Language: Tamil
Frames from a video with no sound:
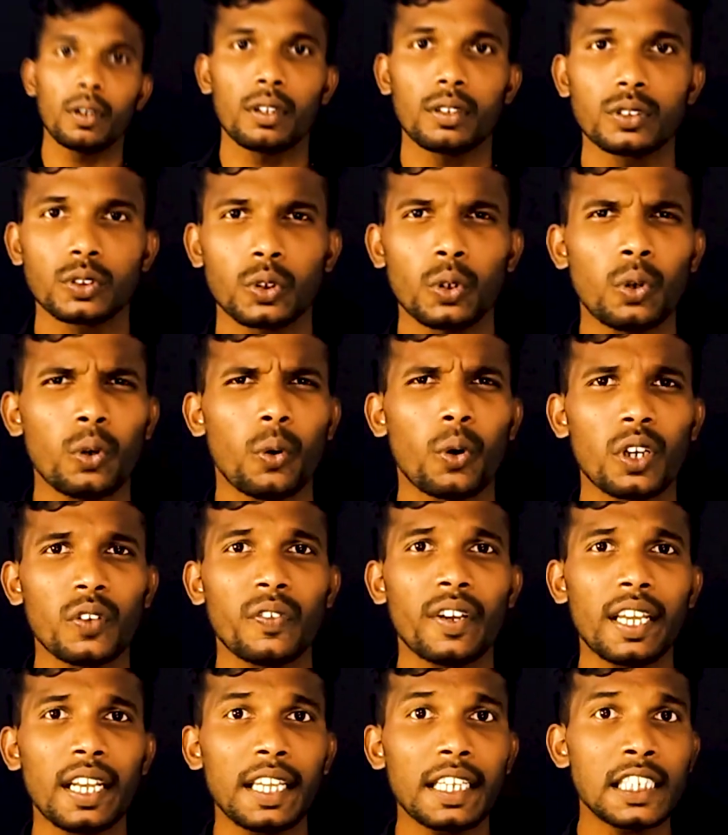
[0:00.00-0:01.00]
ஸோ ஒரு
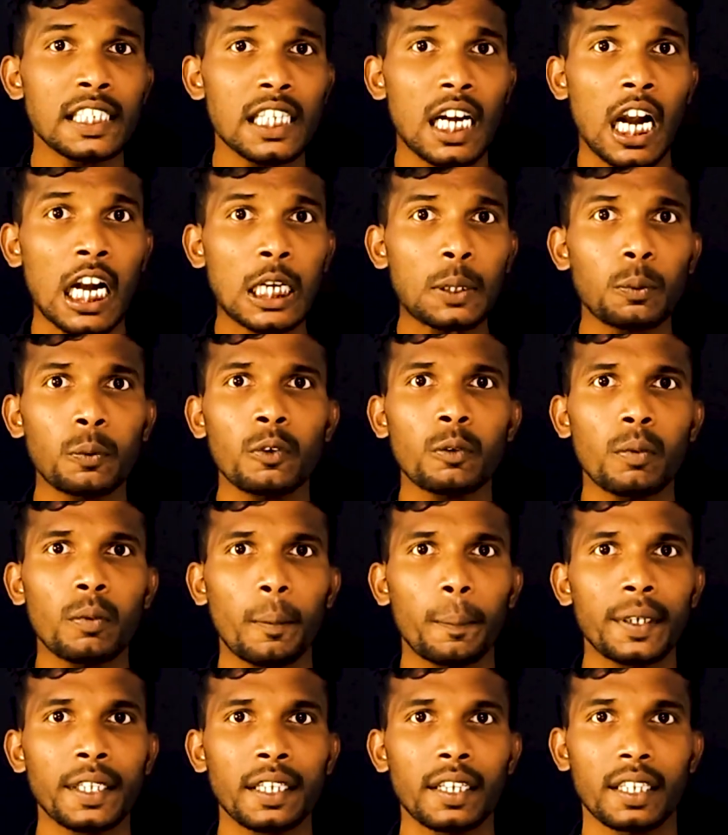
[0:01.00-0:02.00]
வேலைக்கு அனுபவம்
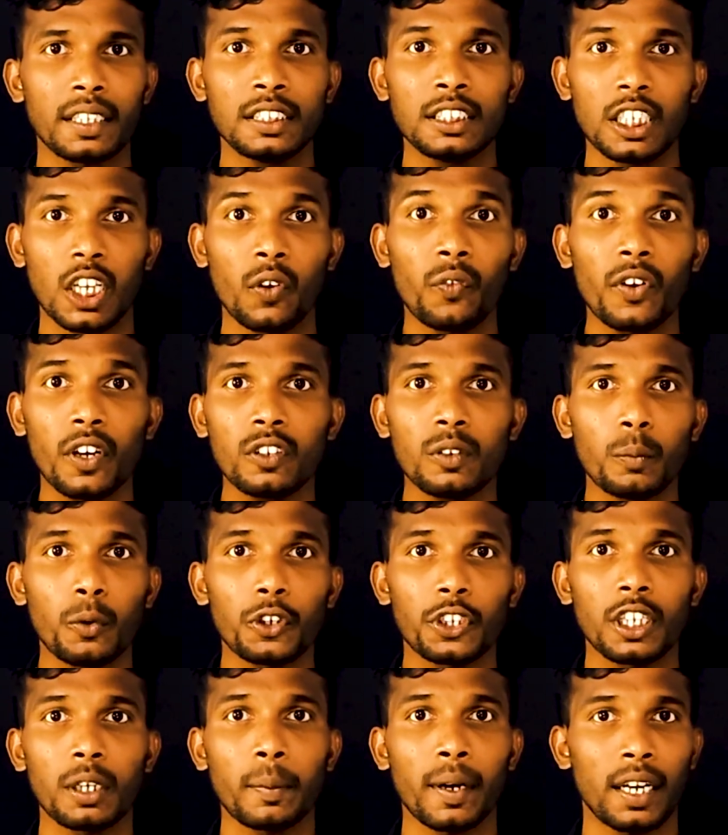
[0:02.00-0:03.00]
அப்படின்றது எவ்வளவு
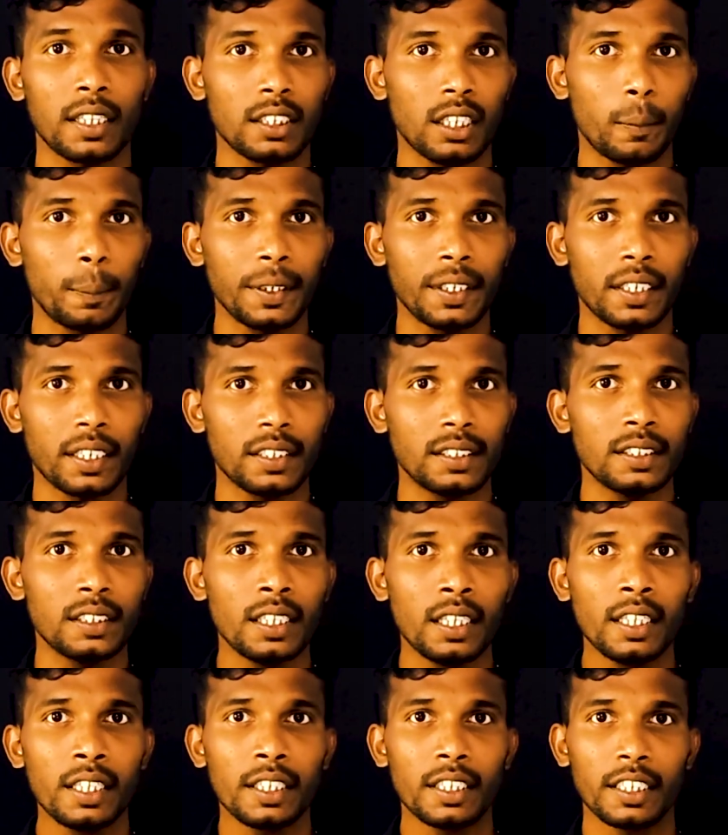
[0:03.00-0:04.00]
முக்கியமானது அப்படின்றது
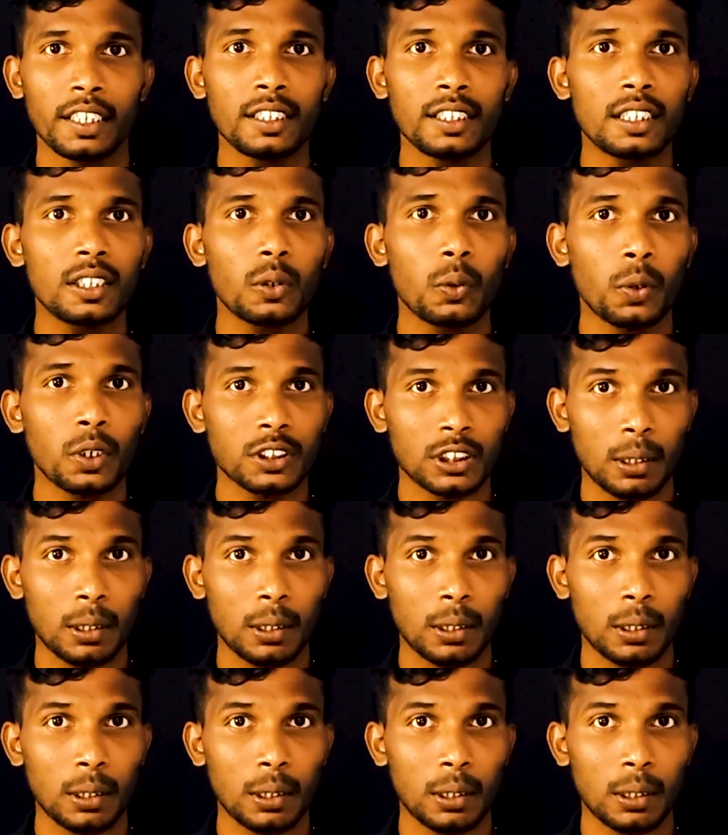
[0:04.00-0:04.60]
இந்த ஒரு